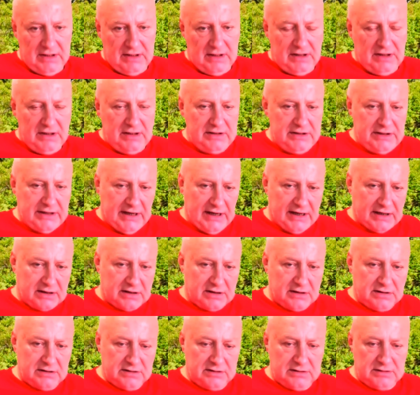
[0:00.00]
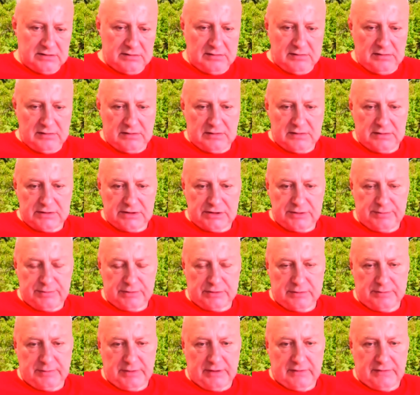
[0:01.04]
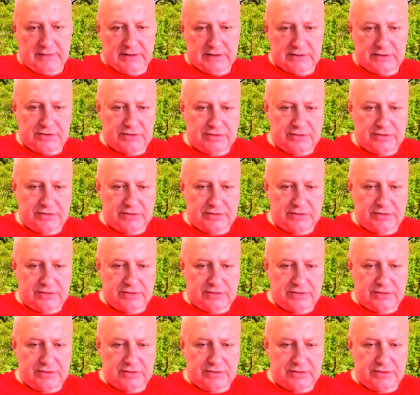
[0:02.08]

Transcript: jak spróbować.